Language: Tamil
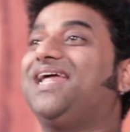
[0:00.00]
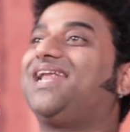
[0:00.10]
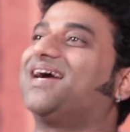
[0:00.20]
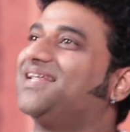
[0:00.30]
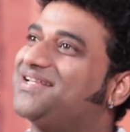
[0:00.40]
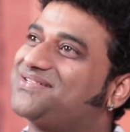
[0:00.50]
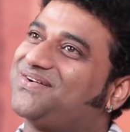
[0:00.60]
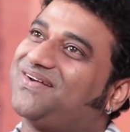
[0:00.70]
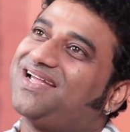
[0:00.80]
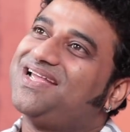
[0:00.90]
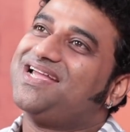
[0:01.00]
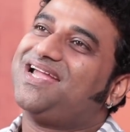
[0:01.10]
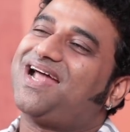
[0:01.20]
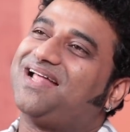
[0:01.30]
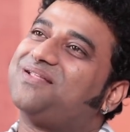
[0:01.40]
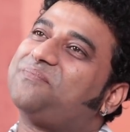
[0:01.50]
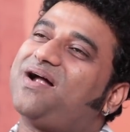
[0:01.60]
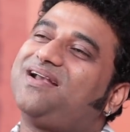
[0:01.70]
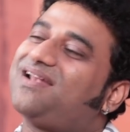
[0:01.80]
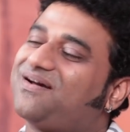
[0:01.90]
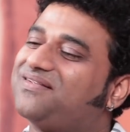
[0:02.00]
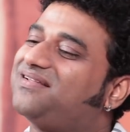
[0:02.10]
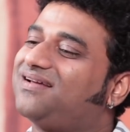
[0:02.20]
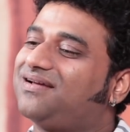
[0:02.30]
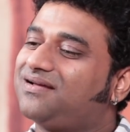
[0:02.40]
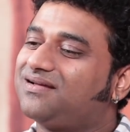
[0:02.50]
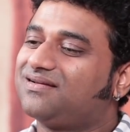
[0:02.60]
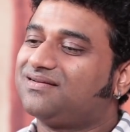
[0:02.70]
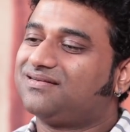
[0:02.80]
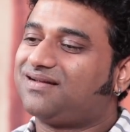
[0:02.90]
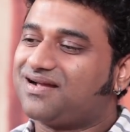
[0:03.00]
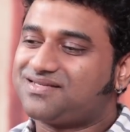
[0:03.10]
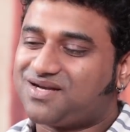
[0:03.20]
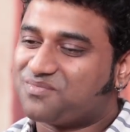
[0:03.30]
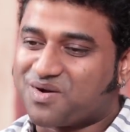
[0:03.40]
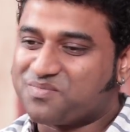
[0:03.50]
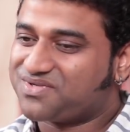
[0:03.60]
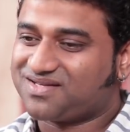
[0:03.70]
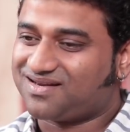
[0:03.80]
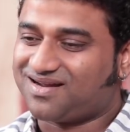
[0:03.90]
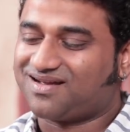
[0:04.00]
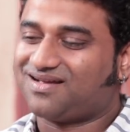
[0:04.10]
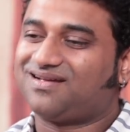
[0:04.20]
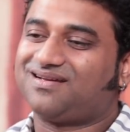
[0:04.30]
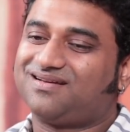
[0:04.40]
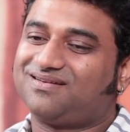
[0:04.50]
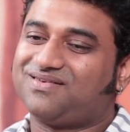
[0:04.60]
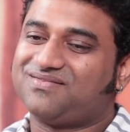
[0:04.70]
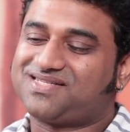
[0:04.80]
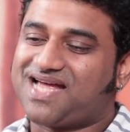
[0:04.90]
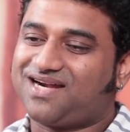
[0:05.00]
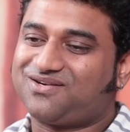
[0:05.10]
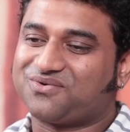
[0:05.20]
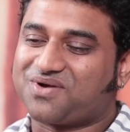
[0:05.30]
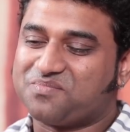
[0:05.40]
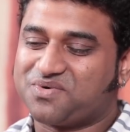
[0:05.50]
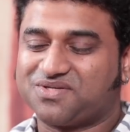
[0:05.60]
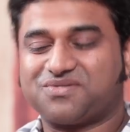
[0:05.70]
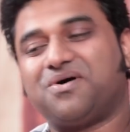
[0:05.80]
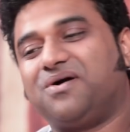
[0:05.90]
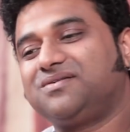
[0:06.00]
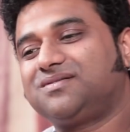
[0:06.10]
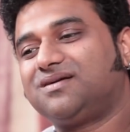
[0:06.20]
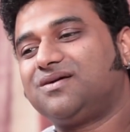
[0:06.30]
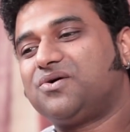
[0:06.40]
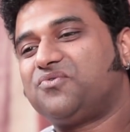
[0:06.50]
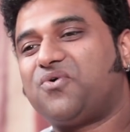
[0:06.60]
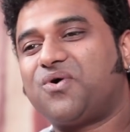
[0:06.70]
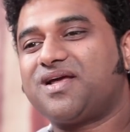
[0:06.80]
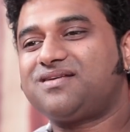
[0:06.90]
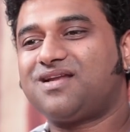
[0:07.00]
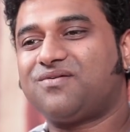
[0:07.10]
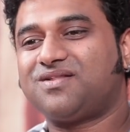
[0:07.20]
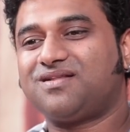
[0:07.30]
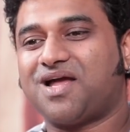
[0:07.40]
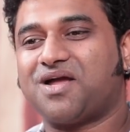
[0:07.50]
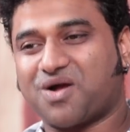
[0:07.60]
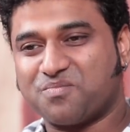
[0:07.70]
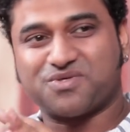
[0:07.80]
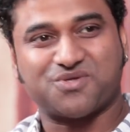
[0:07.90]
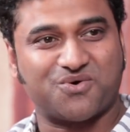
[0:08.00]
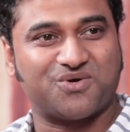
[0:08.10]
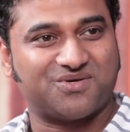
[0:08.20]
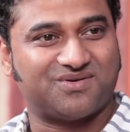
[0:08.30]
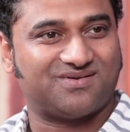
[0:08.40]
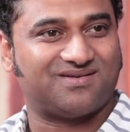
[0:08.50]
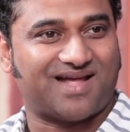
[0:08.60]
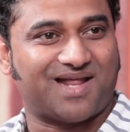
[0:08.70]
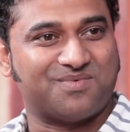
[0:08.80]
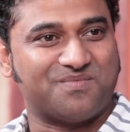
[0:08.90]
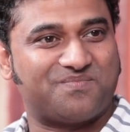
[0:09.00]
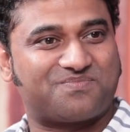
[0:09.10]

நல்லா கத்தான் சொல்லுவேன் ஏன்னா அந்த பாட்டுலாம் வந்து ரங்கஸ்தலம் கம்போசிங் நாங்கள் வென் வி சேட் டு கம்போஸ் அ சாங் ஃபோர் டேஸில் வந்து ஐ கம்போஸ் அ ஹோல் ஆல்பம்